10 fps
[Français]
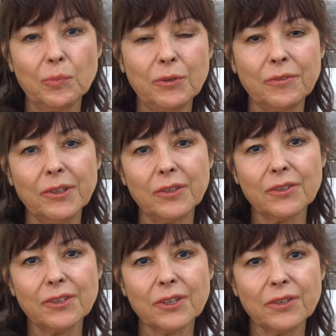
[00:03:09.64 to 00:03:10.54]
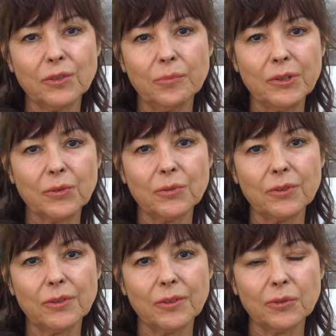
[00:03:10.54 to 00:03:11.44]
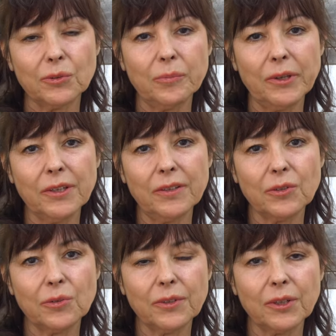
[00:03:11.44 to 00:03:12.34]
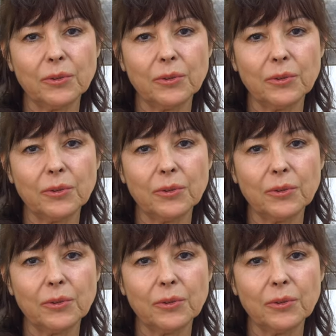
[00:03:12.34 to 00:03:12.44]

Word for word: depuis 20 ans. J'ai acheté une maison rue du Mail. c'est juste à